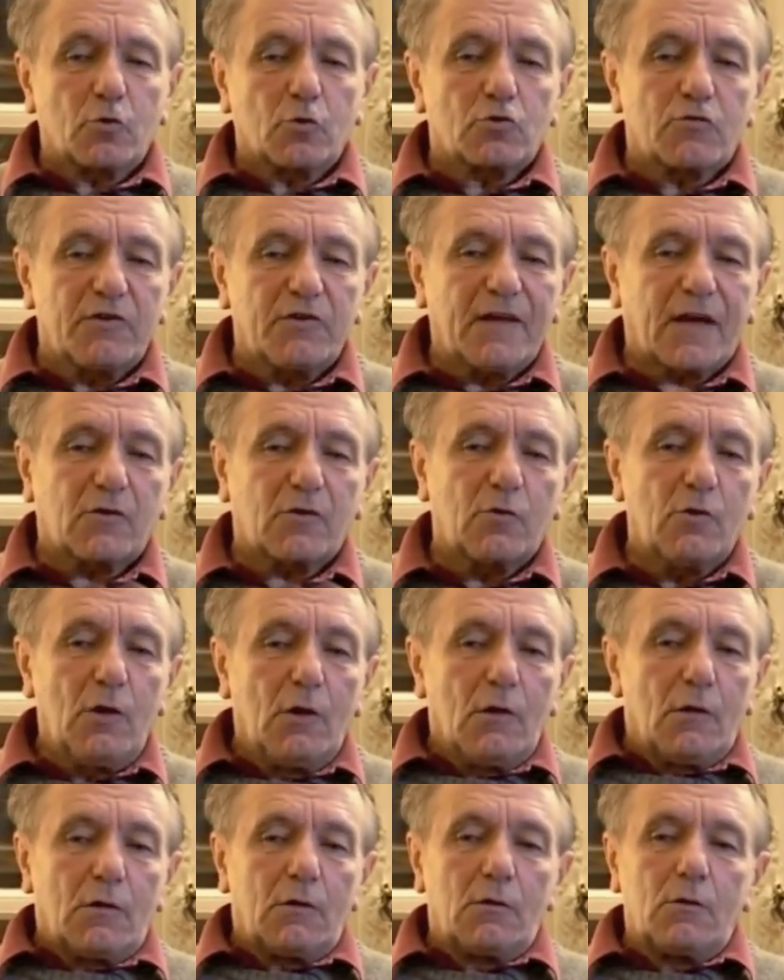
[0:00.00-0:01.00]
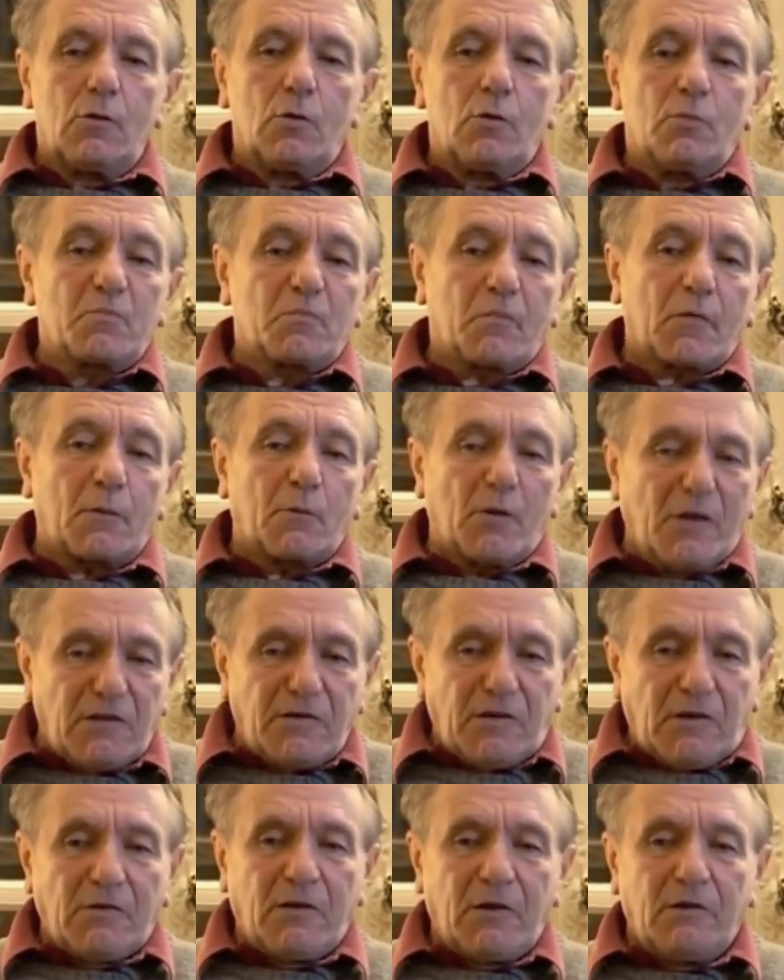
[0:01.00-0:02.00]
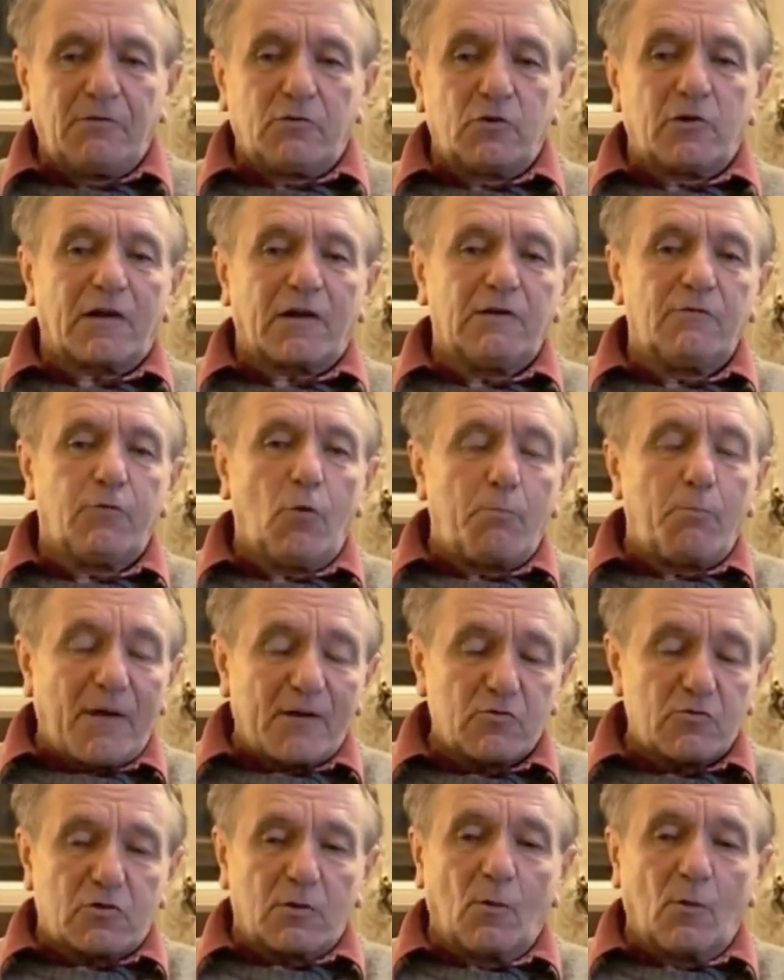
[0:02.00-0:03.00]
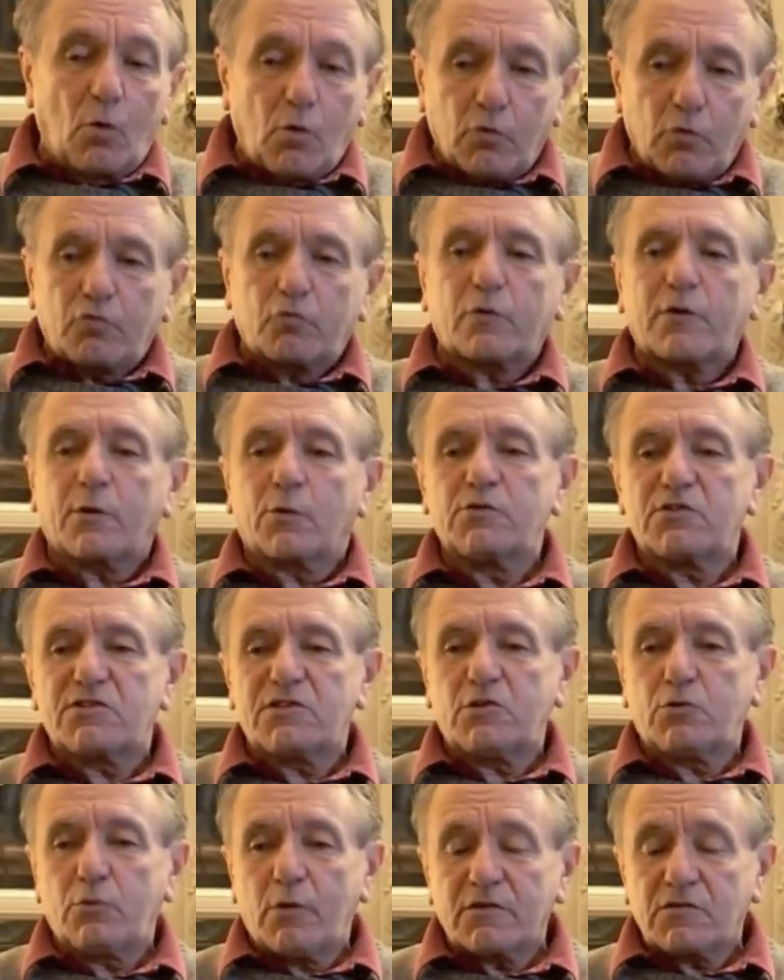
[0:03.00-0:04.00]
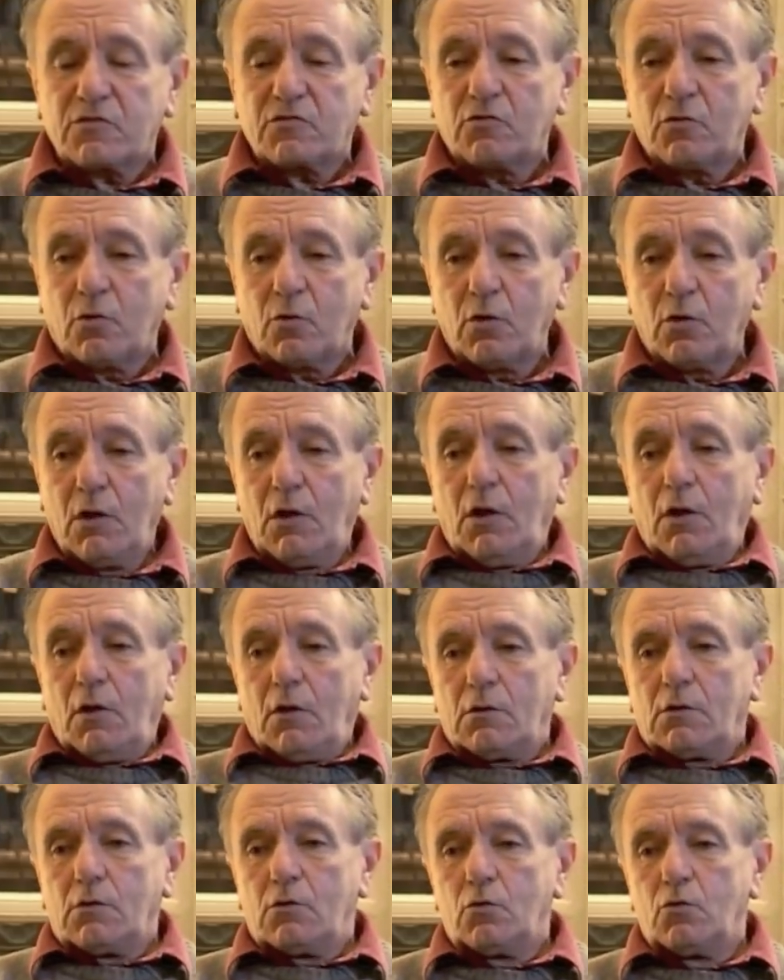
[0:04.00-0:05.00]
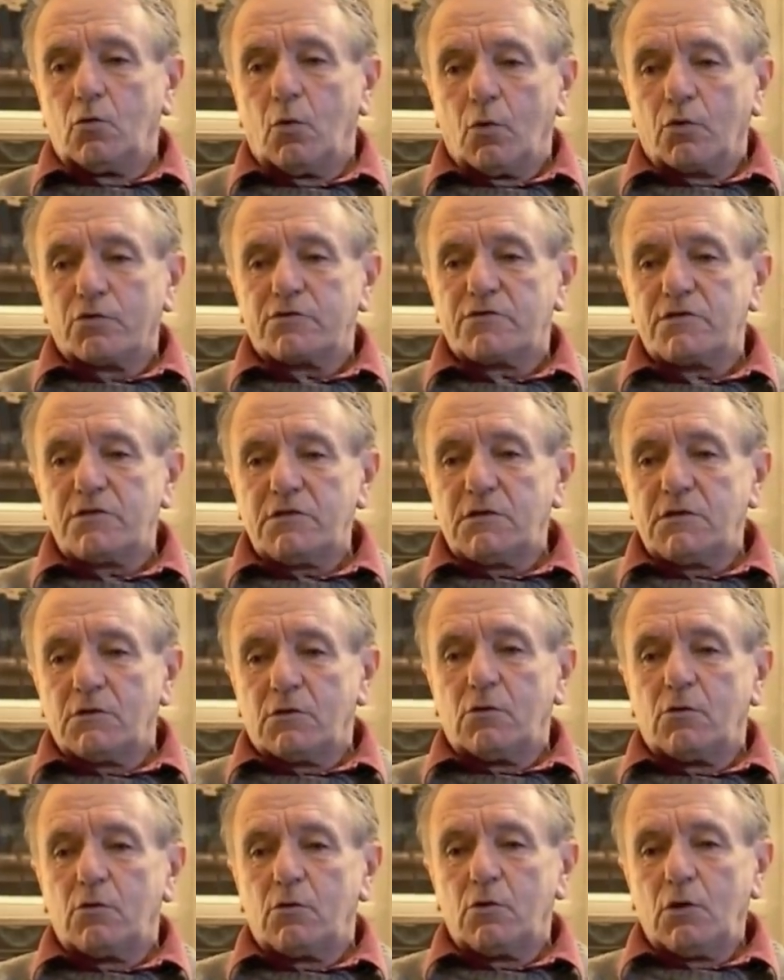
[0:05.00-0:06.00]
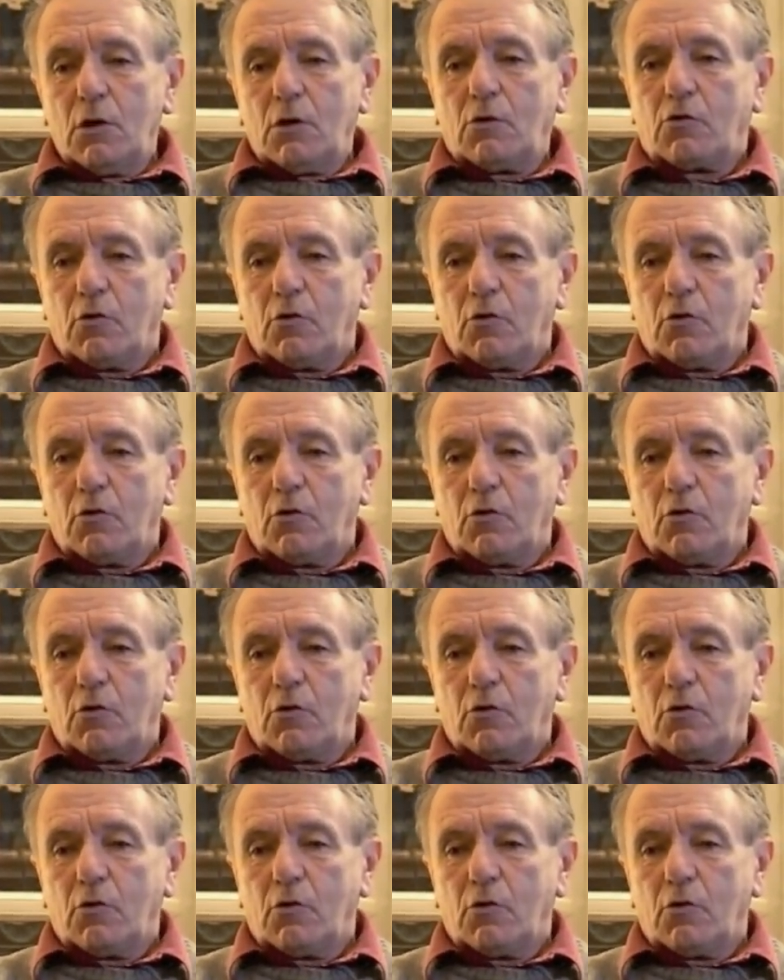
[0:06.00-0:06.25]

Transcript: Donc je veux dire que euh, je veux dire qu'il faut pas justement construire une situation euh, où on dit euh,